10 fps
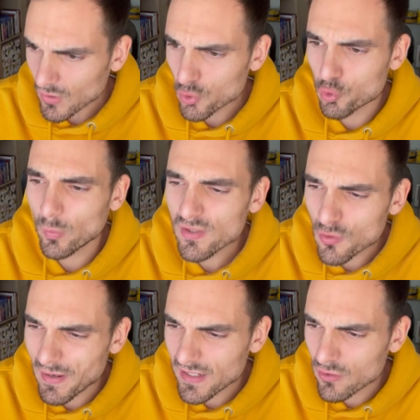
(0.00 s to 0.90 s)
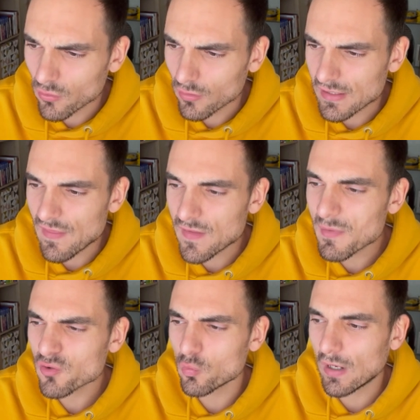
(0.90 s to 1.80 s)
su queso marino y
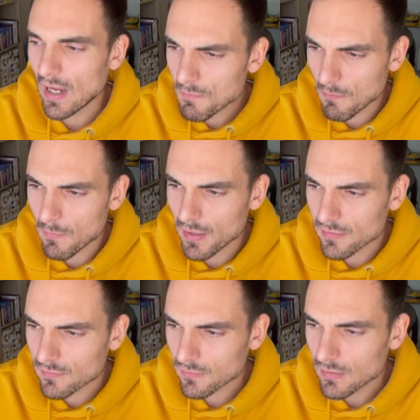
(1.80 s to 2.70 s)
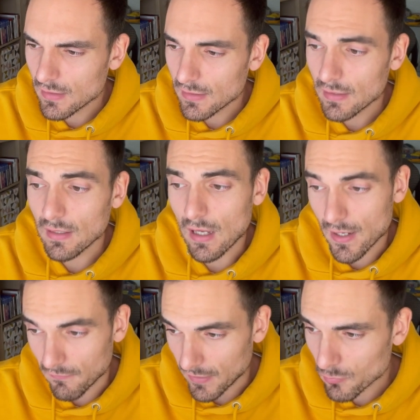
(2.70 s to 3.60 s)
encima es un camembert.
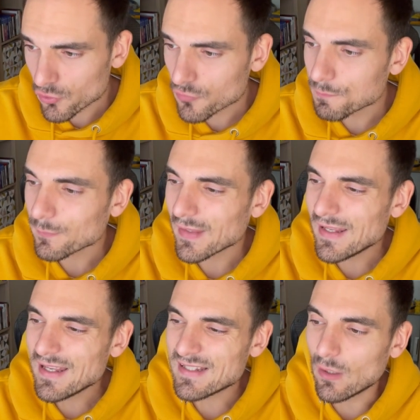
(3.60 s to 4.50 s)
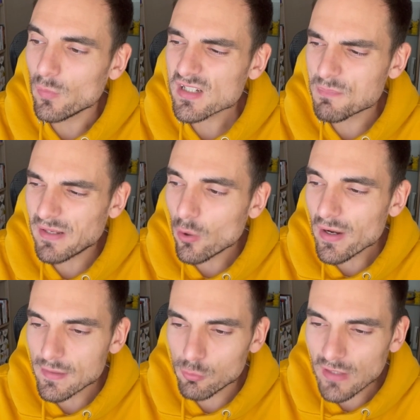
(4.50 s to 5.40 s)
Ahora veremos. Según explicó
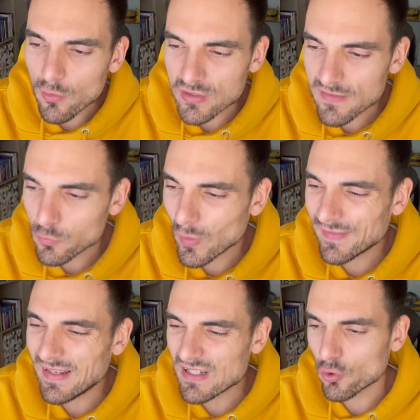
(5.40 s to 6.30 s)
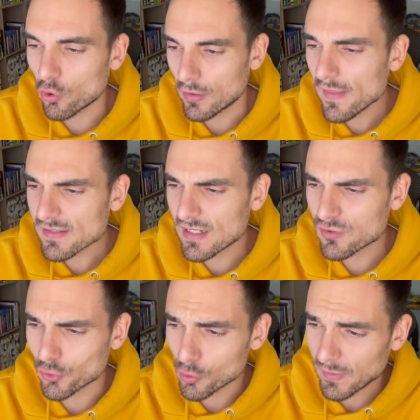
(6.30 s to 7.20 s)
el reputado chef durante las jornadas
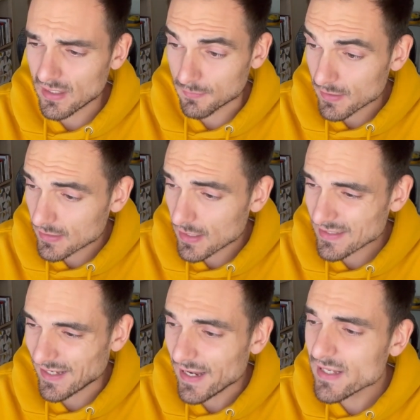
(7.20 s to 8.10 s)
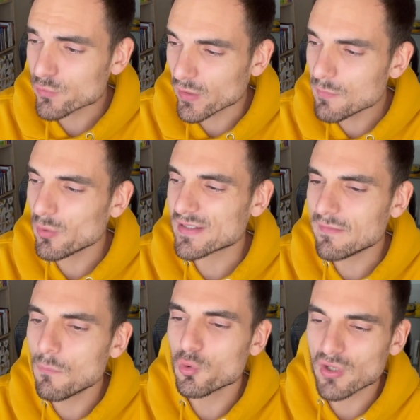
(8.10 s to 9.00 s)
gastronómicas vascas, él y su equipo
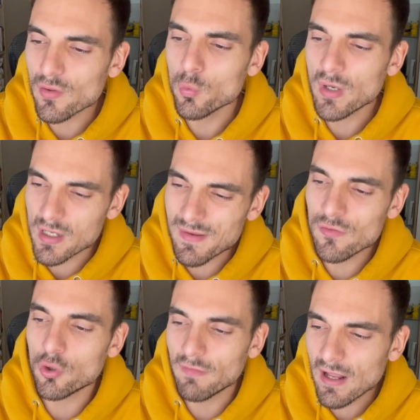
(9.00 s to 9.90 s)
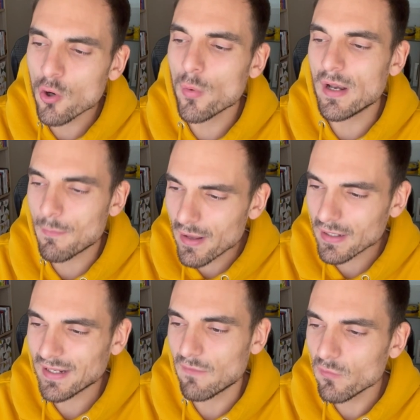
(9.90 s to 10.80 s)
estaban buscando un alimento blanco en el
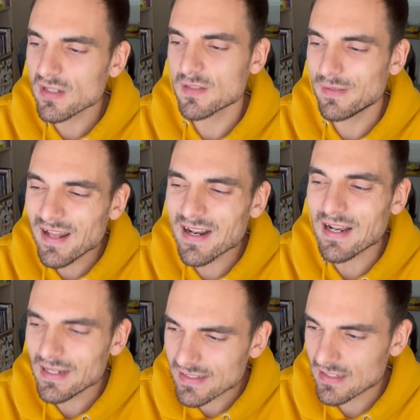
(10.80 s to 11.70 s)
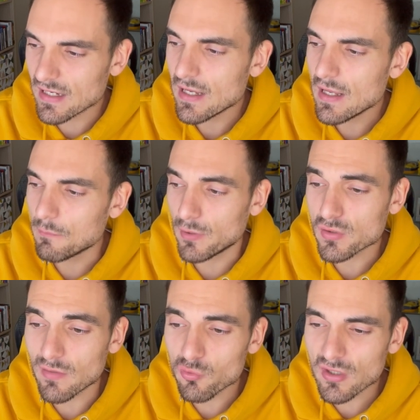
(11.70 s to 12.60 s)
mar que fuera similar a la leche, pero
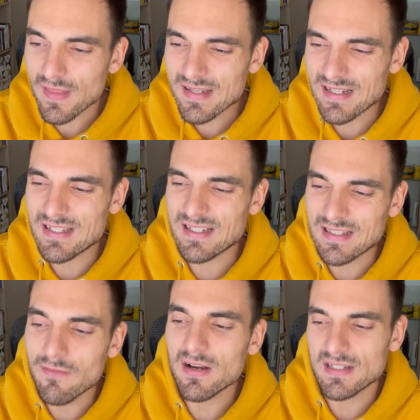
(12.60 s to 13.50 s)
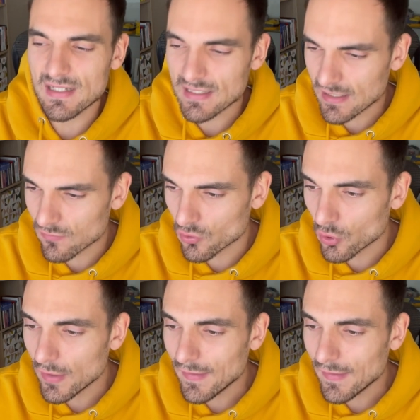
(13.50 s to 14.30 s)
esta búsqueda se les estaba resistiendo,